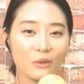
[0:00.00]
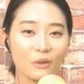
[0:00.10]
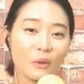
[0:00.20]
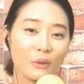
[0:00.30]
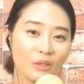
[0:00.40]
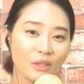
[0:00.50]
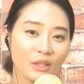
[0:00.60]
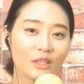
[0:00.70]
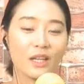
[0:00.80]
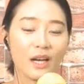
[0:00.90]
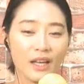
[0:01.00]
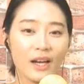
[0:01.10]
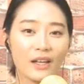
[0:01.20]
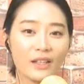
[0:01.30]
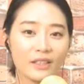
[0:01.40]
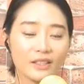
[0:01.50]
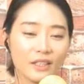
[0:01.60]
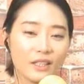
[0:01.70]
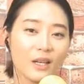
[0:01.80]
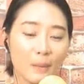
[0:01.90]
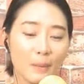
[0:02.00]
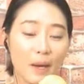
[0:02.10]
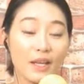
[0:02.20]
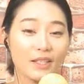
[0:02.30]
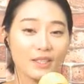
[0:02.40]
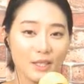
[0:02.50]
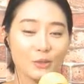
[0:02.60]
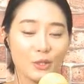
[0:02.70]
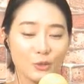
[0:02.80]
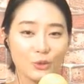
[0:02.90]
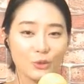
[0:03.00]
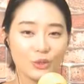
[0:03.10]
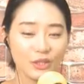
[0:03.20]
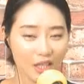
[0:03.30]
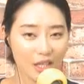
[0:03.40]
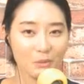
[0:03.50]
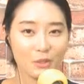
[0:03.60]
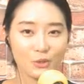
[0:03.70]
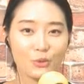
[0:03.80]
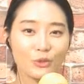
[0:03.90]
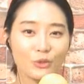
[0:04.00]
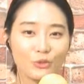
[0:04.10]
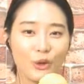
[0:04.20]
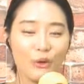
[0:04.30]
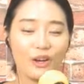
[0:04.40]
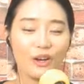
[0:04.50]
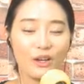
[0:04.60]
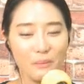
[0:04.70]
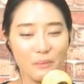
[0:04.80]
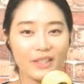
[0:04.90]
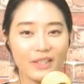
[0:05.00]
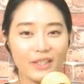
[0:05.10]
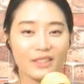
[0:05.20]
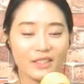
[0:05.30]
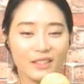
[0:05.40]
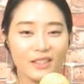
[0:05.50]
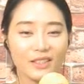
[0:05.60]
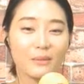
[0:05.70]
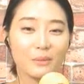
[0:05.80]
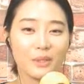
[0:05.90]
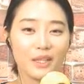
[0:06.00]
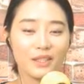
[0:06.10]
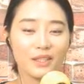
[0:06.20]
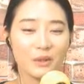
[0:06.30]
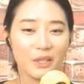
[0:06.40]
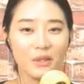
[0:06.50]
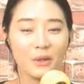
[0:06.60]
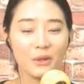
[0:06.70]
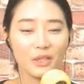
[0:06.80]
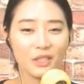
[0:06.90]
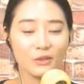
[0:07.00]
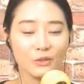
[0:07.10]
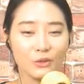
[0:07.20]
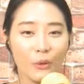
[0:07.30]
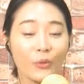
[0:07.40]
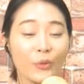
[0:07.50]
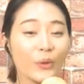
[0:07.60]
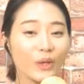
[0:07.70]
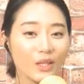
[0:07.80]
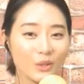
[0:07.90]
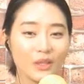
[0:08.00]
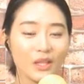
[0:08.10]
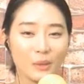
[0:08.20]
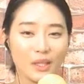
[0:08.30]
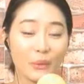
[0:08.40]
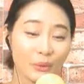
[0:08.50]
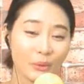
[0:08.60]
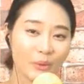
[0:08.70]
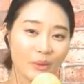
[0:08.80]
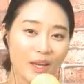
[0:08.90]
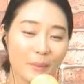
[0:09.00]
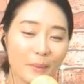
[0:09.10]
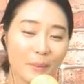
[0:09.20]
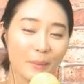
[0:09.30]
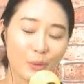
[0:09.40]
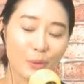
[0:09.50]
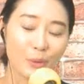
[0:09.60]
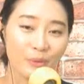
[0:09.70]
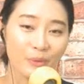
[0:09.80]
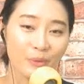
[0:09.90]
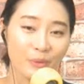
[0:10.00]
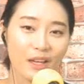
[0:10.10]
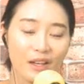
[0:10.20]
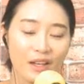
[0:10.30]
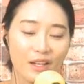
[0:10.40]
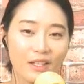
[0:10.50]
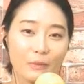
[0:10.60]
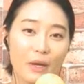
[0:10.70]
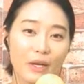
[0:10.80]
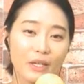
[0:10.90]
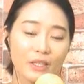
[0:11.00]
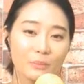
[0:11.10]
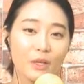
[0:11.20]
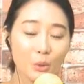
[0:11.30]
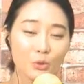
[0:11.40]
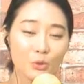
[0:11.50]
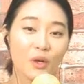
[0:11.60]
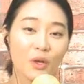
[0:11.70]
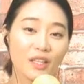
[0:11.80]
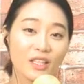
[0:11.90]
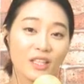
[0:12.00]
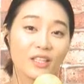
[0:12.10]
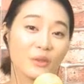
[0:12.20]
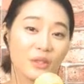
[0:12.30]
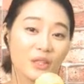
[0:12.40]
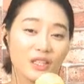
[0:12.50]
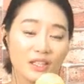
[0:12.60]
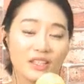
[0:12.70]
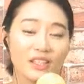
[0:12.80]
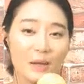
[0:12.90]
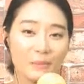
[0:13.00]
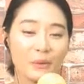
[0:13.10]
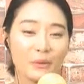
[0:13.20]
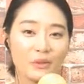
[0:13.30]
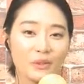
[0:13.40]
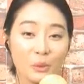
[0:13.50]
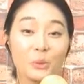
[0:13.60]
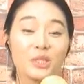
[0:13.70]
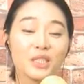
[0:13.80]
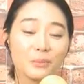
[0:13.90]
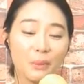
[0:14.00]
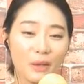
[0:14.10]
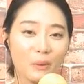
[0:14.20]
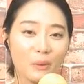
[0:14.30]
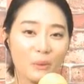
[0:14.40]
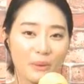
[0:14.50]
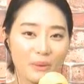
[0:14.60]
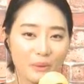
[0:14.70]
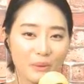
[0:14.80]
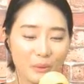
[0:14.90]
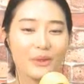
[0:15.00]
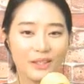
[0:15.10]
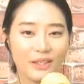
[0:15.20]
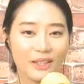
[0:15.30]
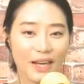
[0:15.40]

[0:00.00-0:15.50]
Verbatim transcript: 어떤 길을 가야 하는지 방향을 제시해주는 사람일 수도 있고요. 많은 사람들의 그런 인연은 어떤 게 정답이다, 어떤 게 맞다 할 수는 없는데, 그만큼 소중한 인연이 있다면 놓치지 말고 꼭